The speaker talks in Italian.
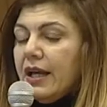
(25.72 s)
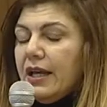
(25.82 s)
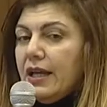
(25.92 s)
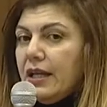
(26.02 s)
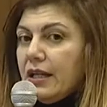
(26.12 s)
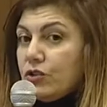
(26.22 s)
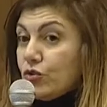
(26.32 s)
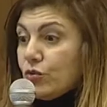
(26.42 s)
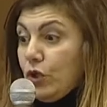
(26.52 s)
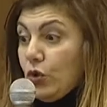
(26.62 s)
eh,
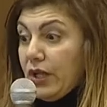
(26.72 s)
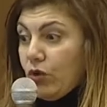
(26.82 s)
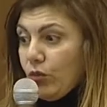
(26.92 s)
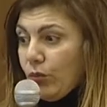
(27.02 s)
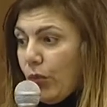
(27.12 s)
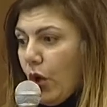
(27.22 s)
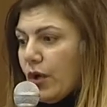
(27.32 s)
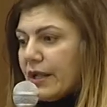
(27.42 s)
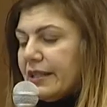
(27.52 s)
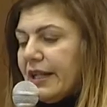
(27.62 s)
quello che
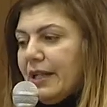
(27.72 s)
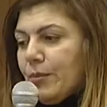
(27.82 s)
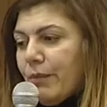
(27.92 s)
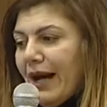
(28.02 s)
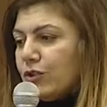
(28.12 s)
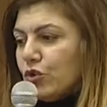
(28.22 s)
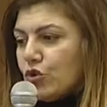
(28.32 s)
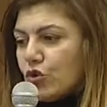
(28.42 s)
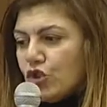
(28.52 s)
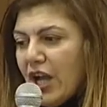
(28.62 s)
comporta l'impatto
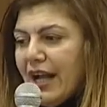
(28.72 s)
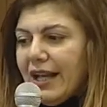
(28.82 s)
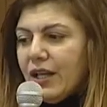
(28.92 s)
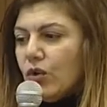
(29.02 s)
sociale,